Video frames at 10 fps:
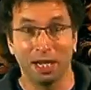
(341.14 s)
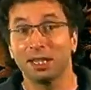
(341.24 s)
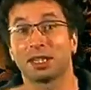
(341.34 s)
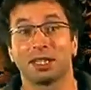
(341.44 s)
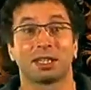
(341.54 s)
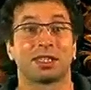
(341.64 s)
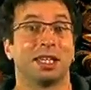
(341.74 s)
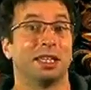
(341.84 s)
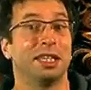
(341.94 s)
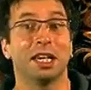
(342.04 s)
Порядок этих
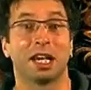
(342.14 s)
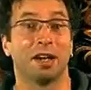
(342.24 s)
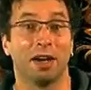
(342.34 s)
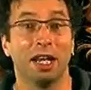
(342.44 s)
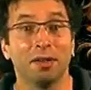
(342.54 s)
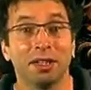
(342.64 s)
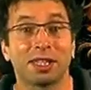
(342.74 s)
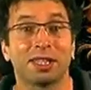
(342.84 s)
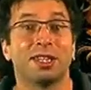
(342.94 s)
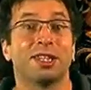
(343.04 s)
цен не
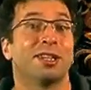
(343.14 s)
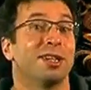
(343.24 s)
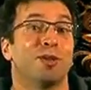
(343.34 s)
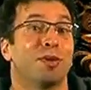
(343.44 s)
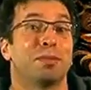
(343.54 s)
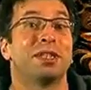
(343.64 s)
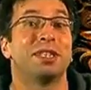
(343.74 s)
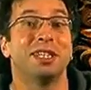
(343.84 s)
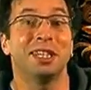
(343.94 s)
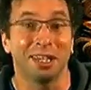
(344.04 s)
оговаривается, да и,
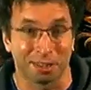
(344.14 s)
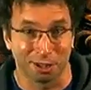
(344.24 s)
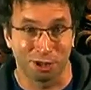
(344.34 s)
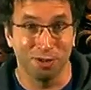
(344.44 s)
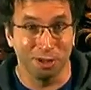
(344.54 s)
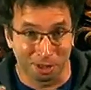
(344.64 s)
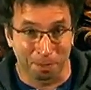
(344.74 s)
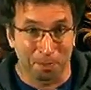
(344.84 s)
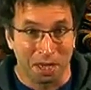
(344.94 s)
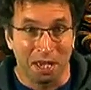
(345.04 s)
любопытно не это.
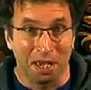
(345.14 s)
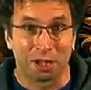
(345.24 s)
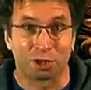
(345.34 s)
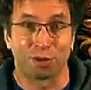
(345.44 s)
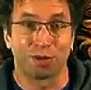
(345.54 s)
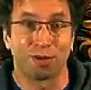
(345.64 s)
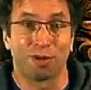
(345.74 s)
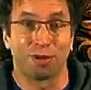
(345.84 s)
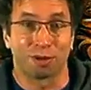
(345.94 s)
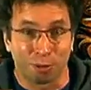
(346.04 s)
Очевидно,
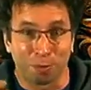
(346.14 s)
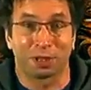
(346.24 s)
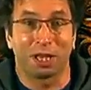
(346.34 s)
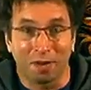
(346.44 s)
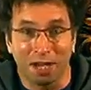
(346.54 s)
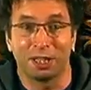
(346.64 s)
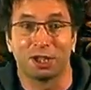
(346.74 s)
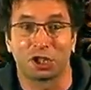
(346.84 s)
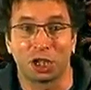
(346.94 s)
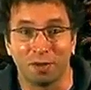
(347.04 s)
что чтобы продавать
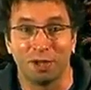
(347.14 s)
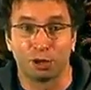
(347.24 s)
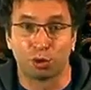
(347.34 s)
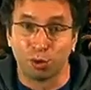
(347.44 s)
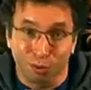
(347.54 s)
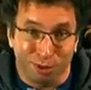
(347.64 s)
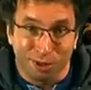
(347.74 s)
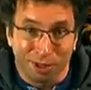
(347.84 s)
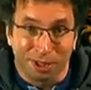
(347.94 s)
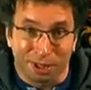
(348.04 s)
дешевле тут,
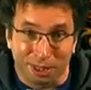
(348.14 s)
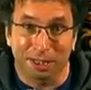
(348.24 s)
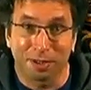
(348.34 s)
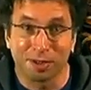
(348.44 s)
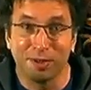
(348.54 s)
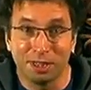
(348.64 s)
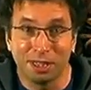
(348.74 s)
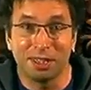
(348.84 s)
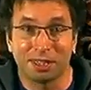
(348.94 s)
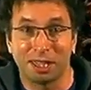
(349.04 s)
надо
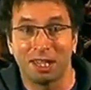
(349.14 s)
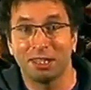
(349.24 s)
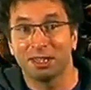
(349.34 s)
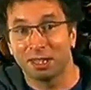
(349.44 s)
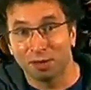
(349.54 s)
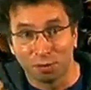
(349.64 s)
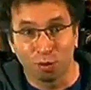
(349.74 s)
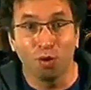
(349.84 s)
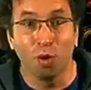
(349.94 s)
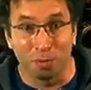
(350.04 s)
взвинтить цены где-то в
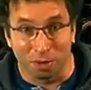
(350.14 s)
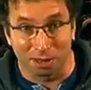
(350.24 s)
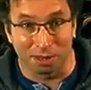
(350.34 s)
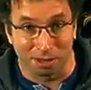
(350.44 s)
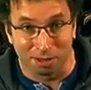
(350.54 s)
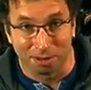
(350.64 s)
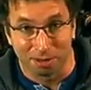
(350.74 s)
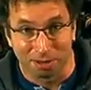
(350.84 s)
другом месте.